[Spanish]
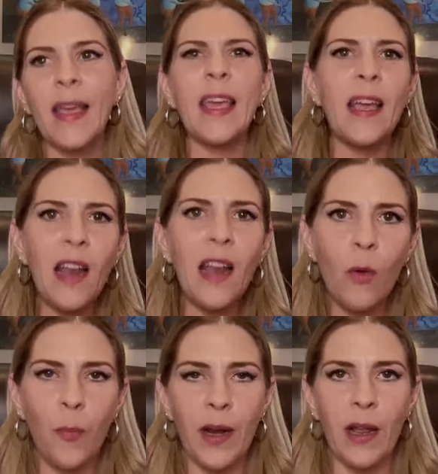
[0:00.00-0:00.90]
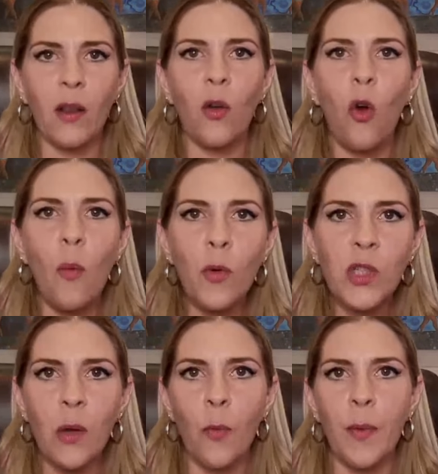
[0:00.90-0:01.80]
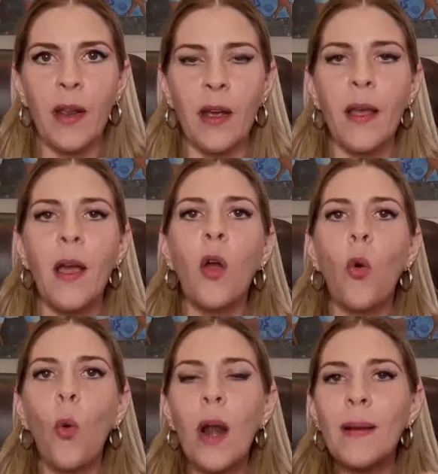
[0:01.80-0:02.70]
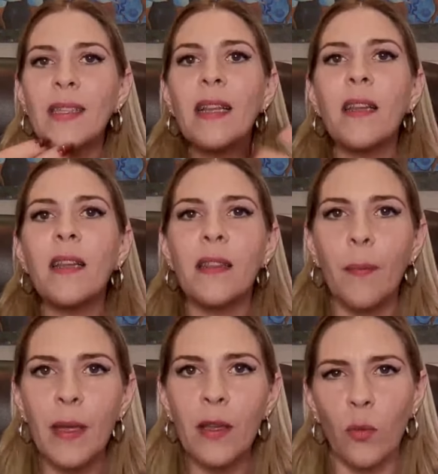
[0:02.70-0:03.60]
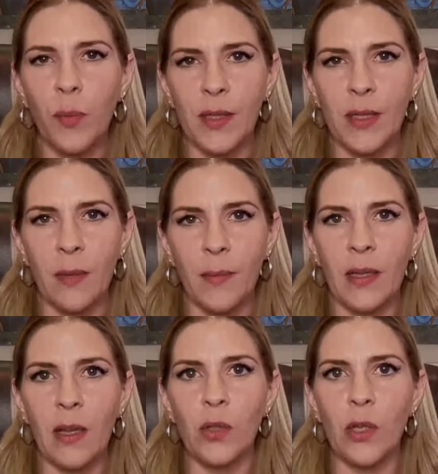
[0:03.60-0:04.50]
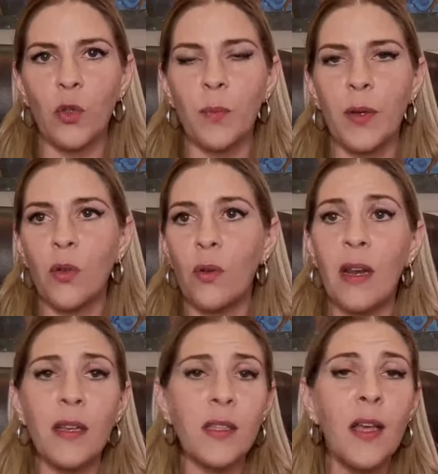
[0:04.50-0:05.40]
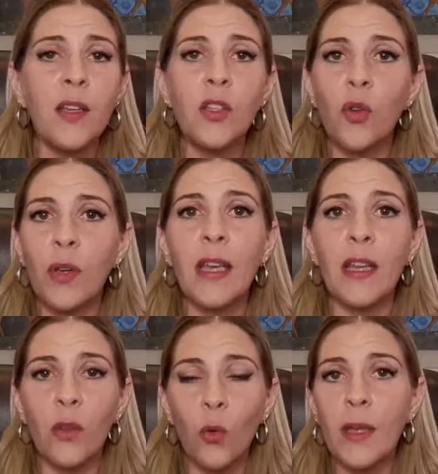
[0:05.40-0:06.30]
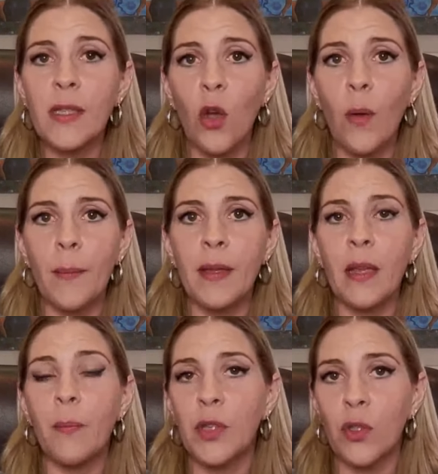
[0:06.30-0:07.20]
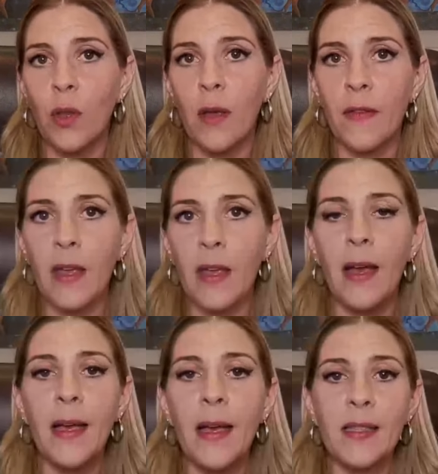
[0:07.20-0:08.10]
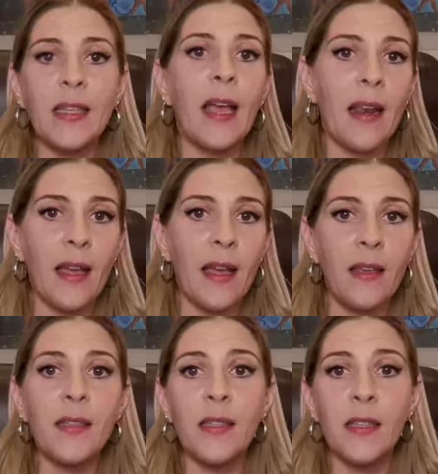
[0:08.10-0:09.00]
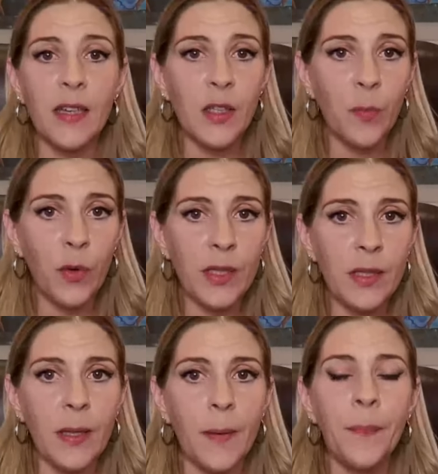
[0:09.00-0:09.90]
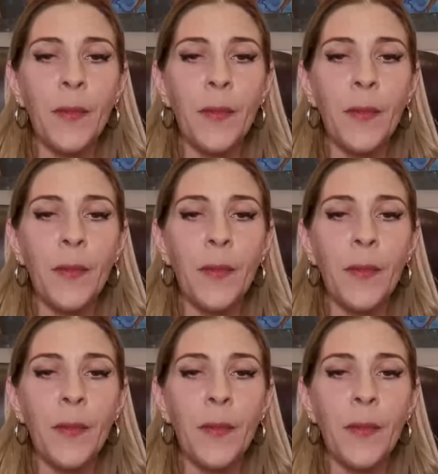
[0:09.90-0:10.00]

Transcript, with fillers: quién la va a operar, cómo se va a operar, cuál va el tratamiento precisamente de los datos personales, son inquietudes que obviamente pues, todavía siguen ahí, sin respuesta.